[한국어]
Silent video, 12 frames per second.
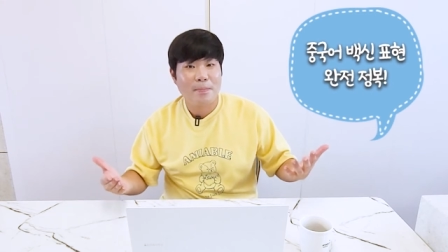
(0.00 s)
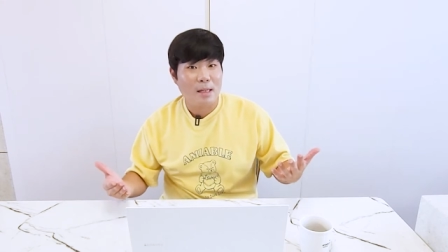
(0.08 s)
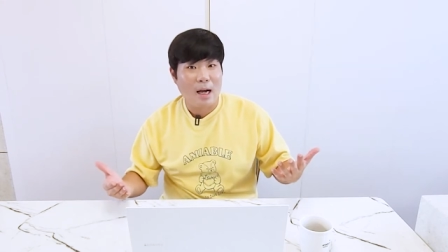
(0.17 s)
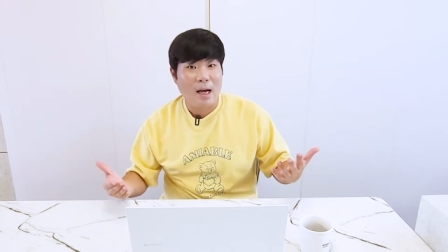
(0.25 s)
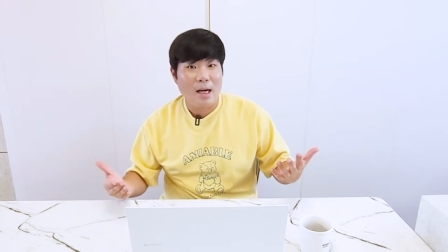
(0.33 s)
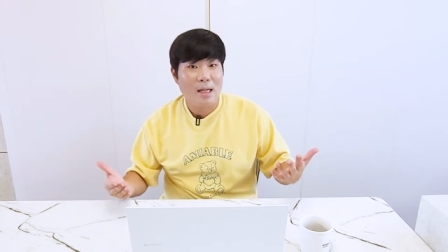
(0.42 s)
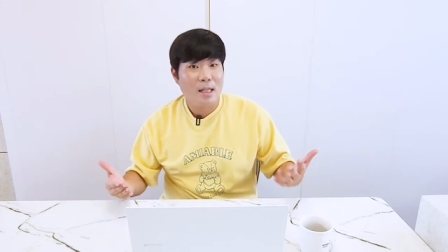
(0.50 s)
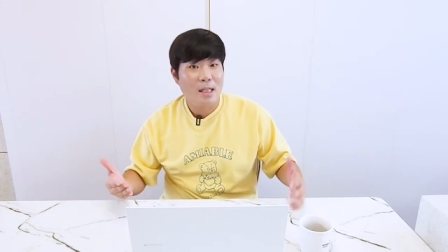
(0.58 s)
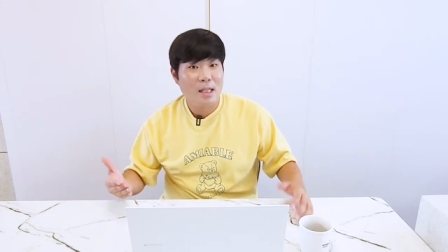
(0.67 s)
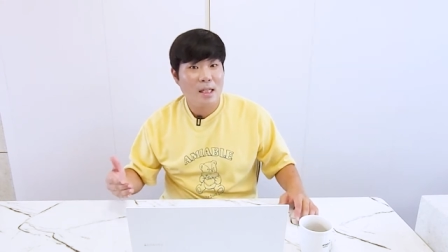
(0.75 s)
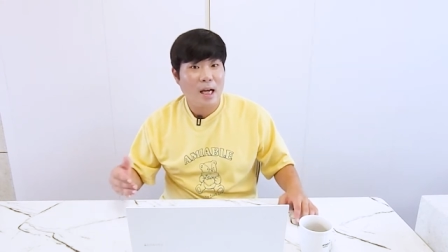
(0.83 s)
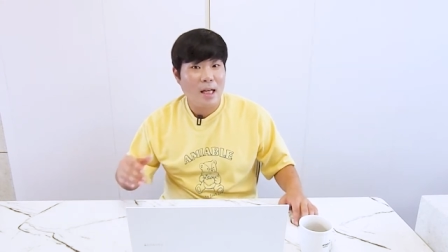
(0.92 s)
자
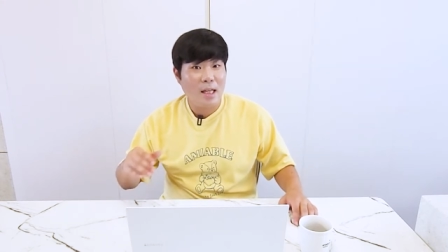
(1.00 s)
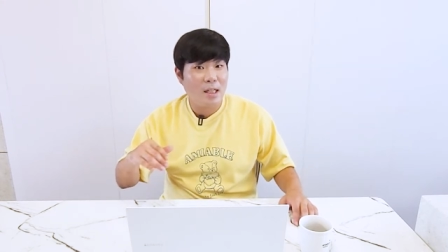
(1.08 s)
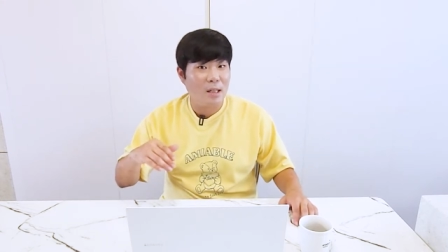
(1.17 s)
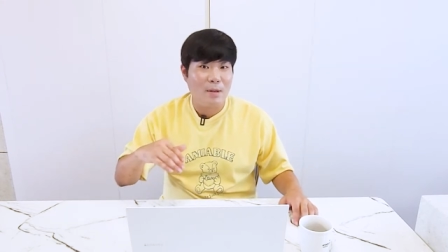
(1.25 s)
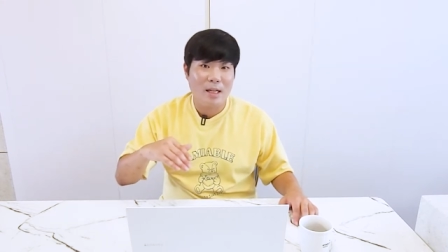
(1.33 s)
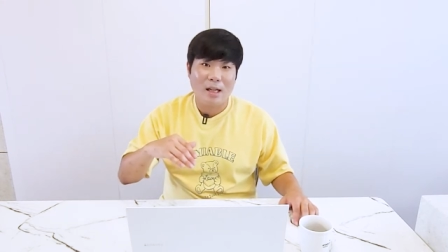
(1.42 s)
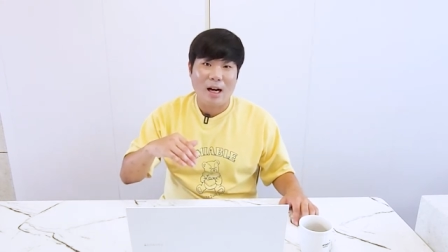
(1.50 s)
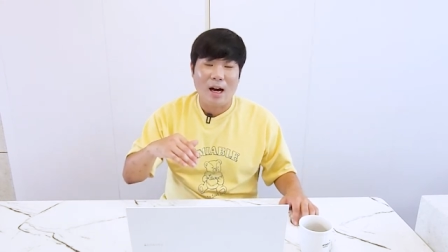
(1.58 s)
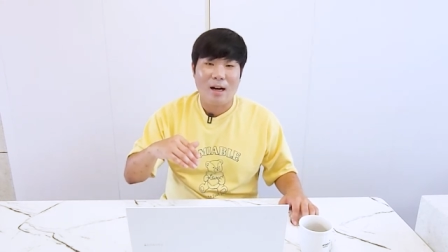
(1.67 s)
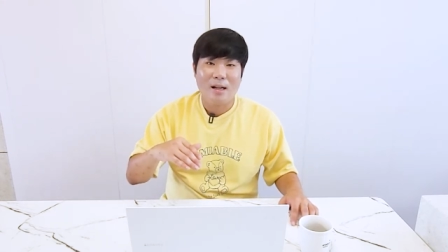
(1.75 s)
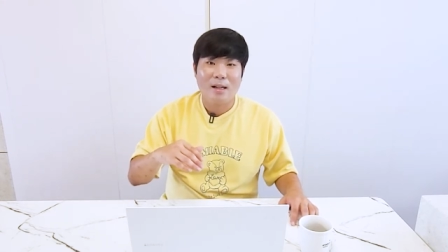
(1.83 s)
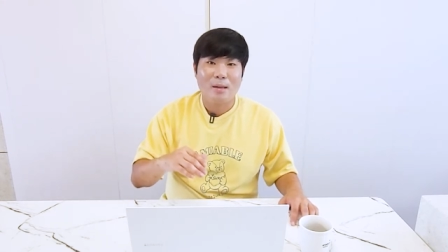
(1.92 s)
시간이
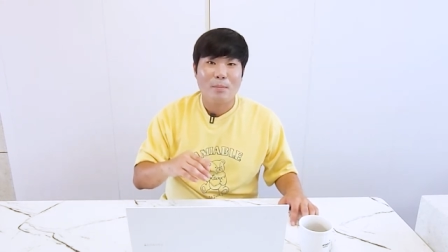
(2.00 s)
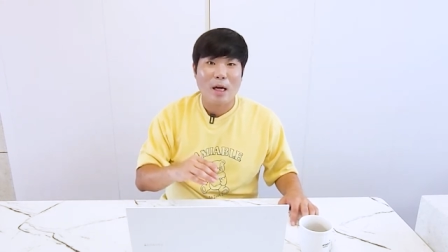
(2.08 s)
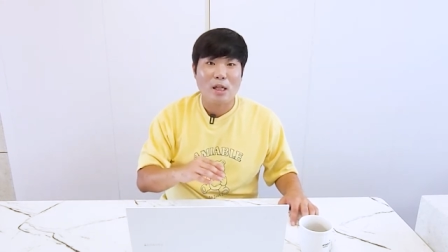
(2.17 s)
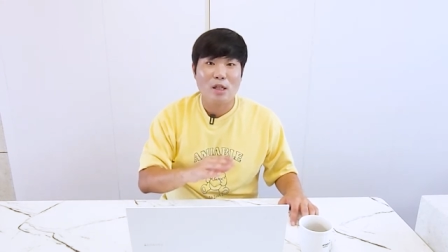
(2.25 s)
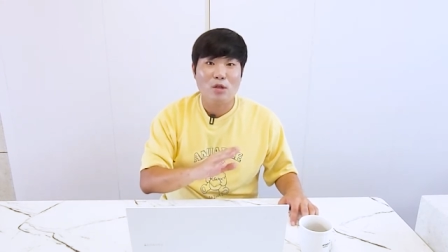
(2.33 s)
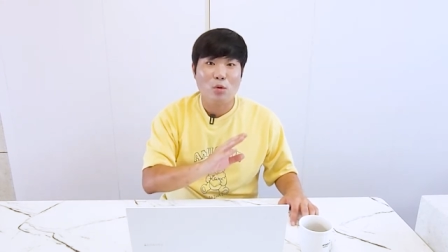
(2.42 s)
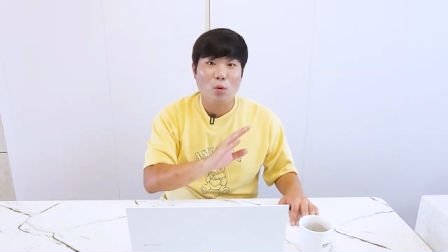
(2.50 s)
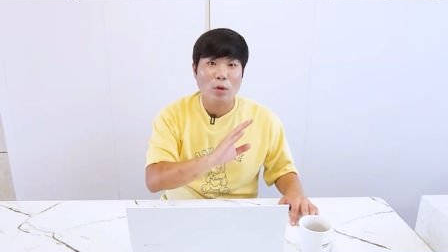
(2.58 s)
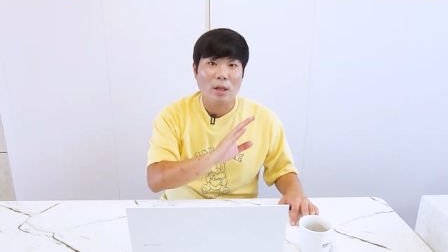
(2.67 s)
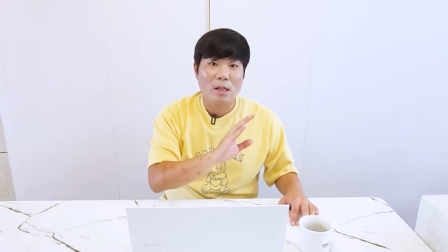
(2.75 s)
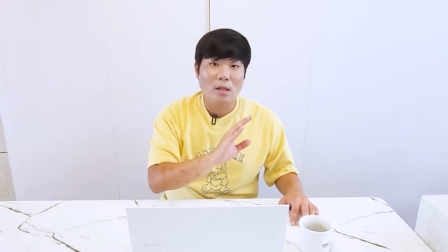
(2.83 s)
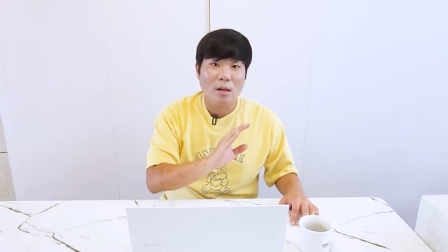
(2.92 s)
금이니까 백신
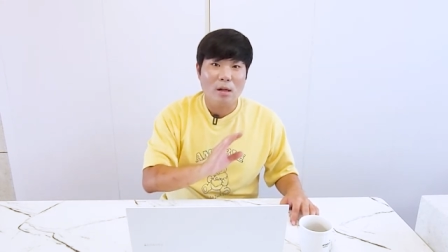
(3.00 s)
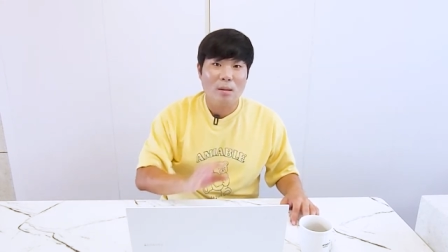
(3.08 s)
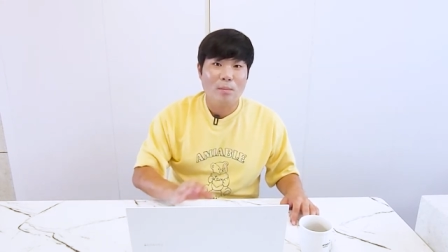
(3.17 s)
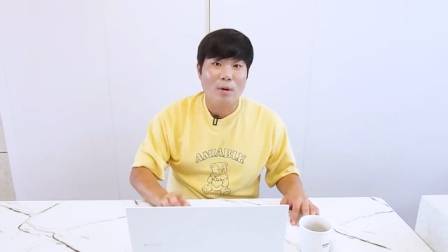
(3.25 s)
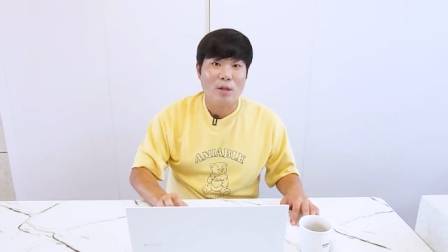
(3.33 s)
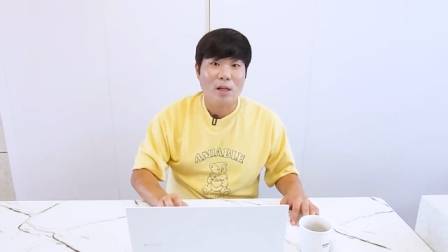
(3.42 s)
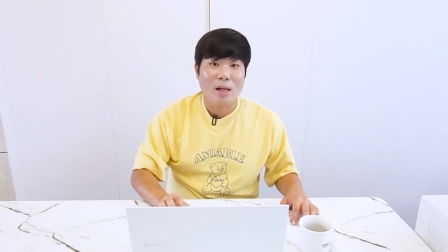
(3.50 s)
용어에 대해서 먼저